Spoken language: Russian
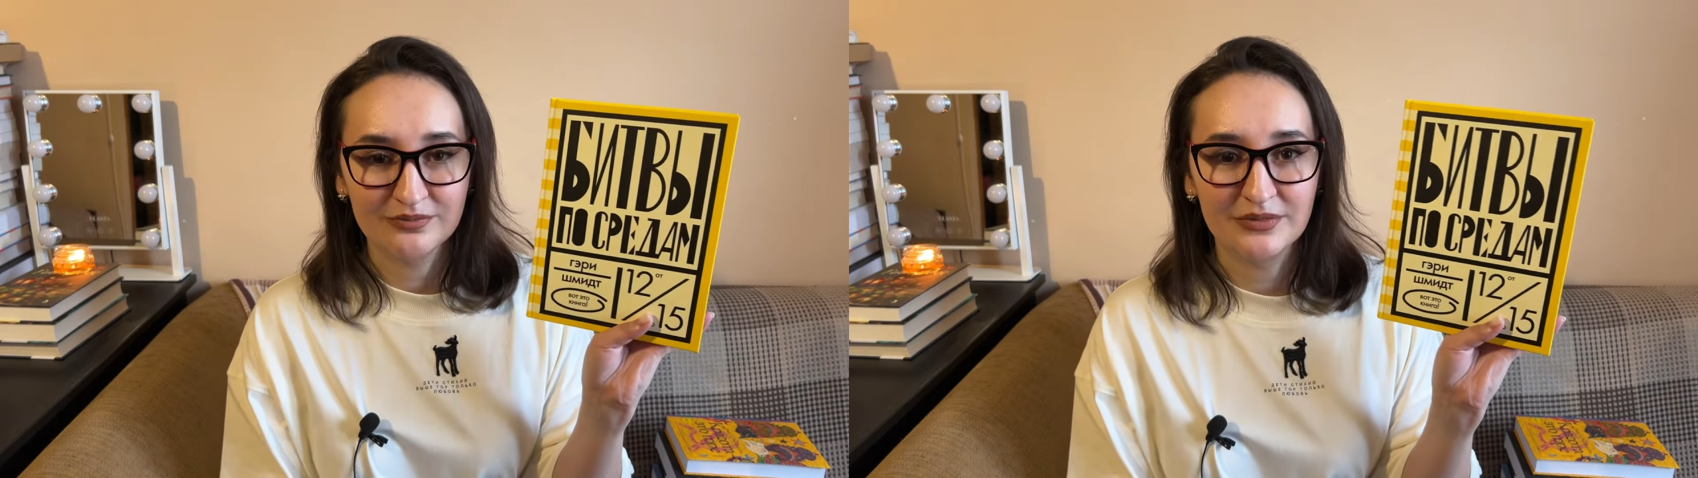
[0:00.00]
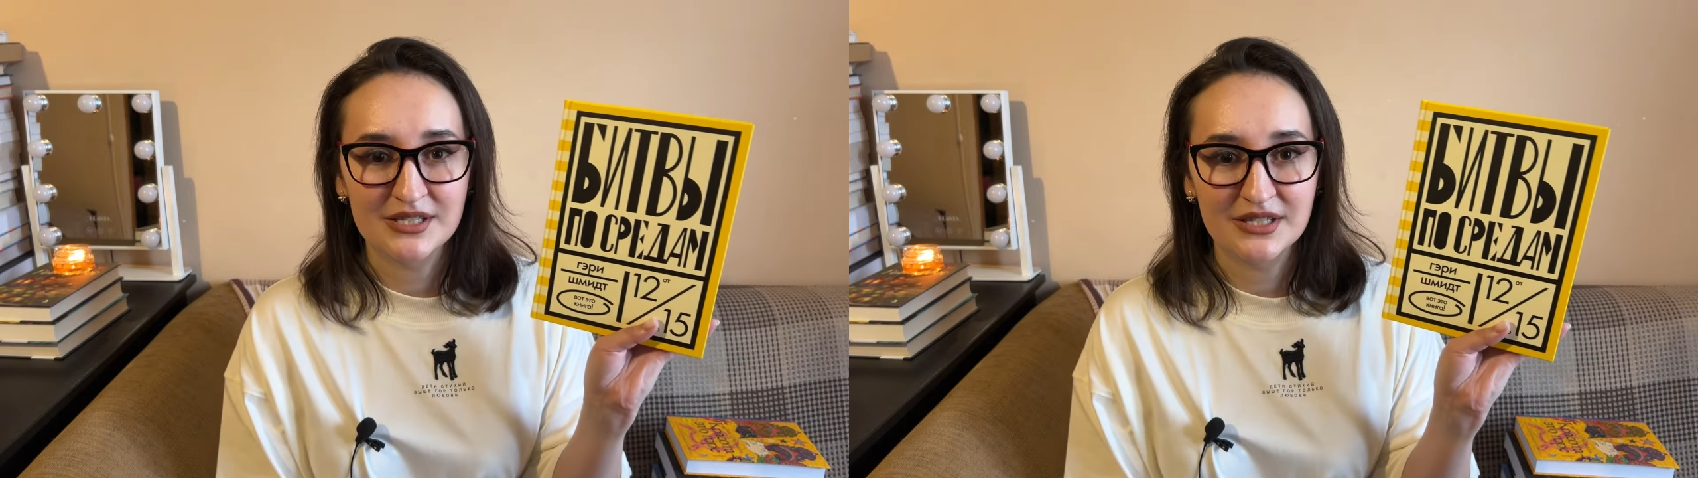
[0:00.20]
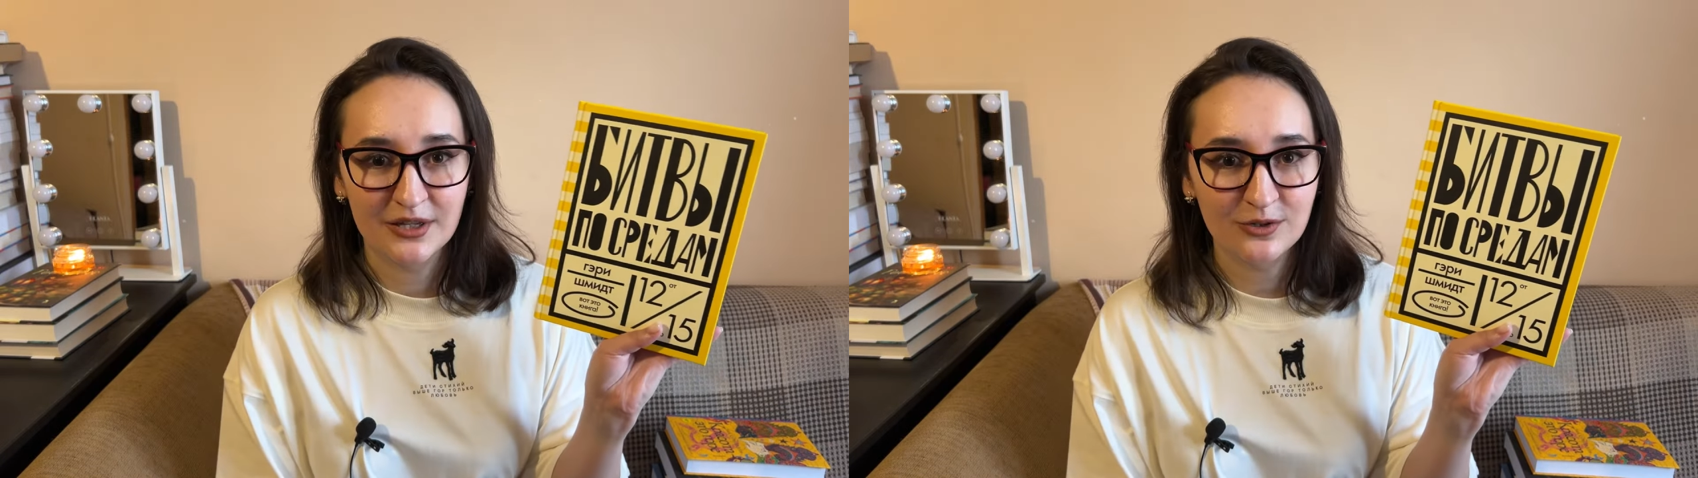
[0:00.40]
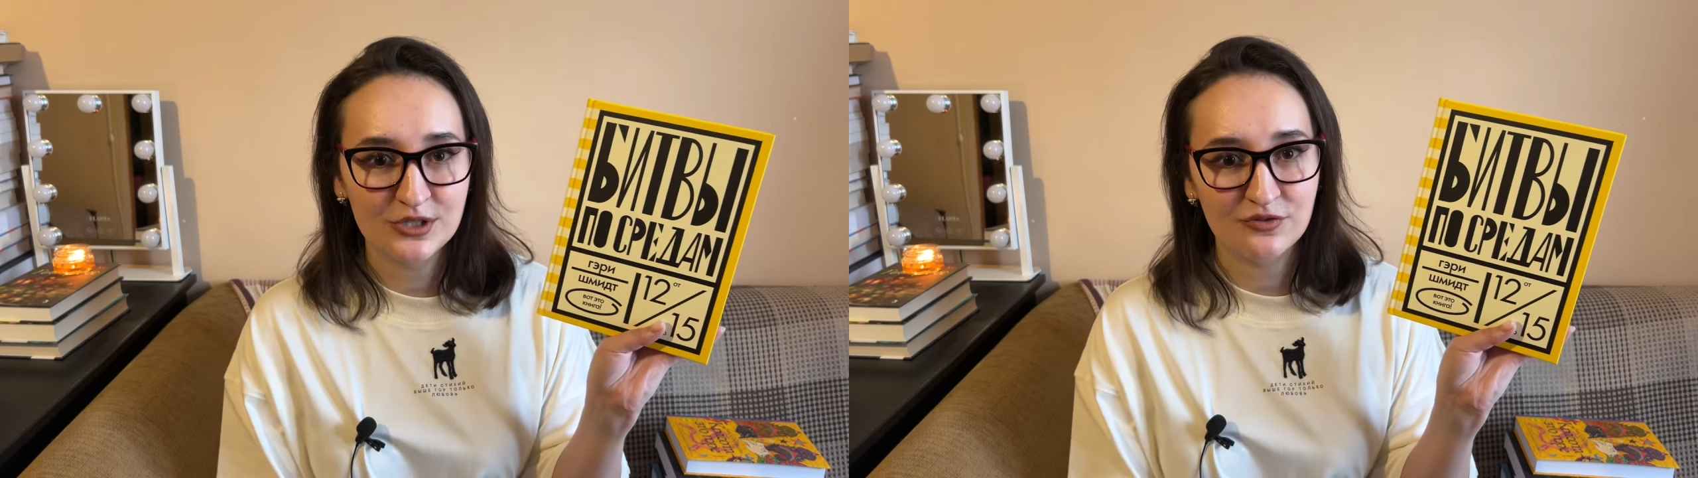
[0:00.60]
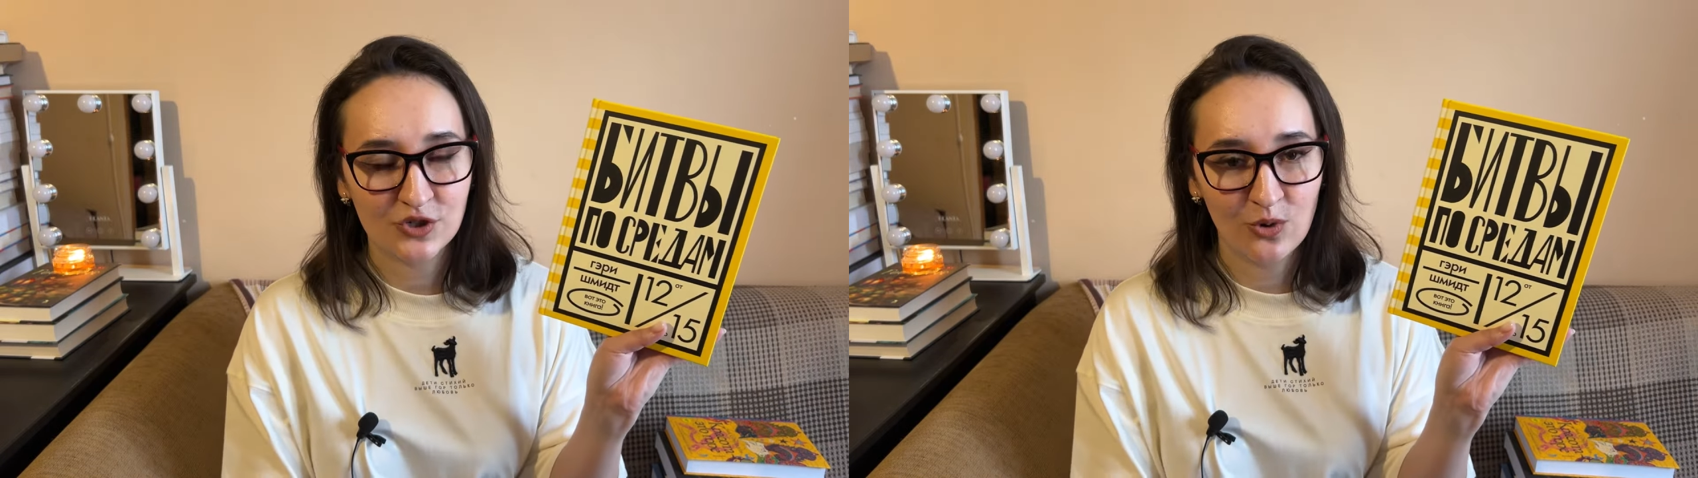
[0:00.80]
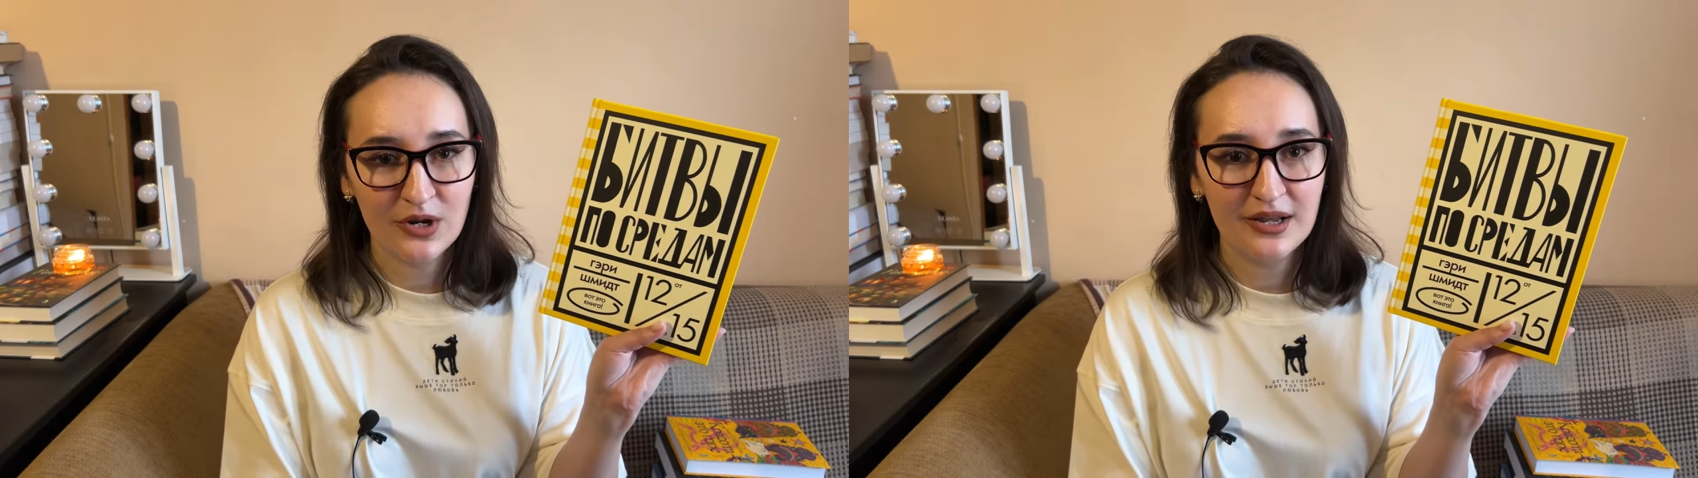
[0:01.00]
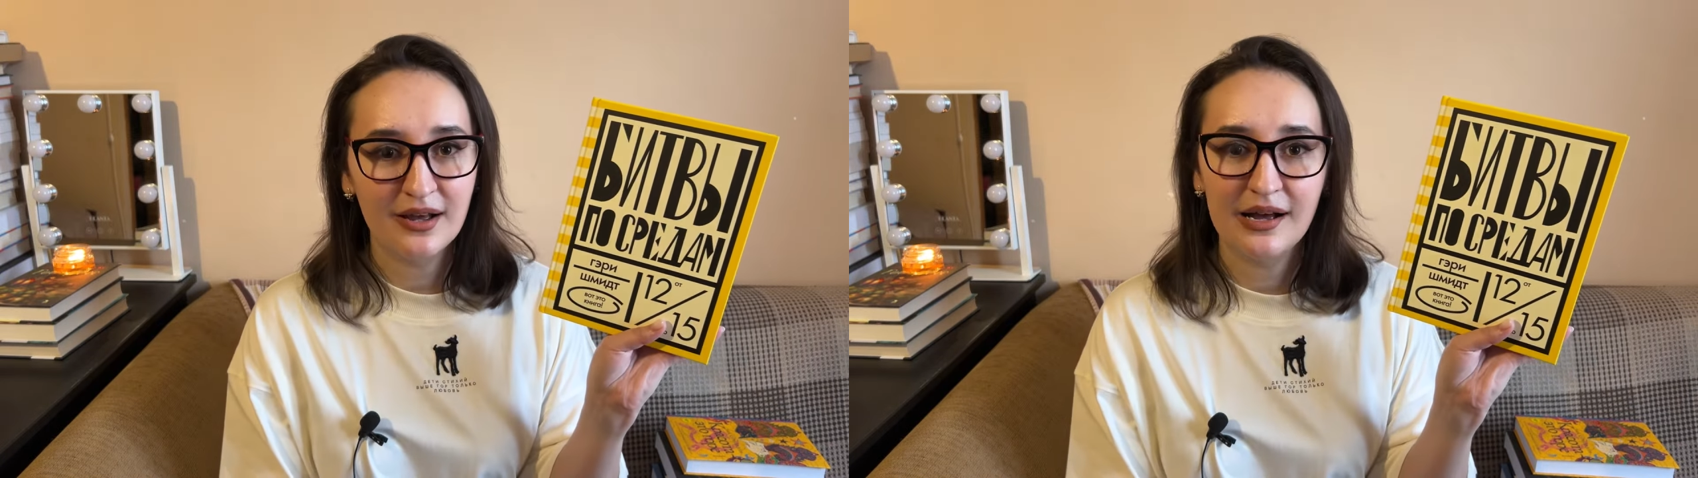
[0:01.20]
остается в школе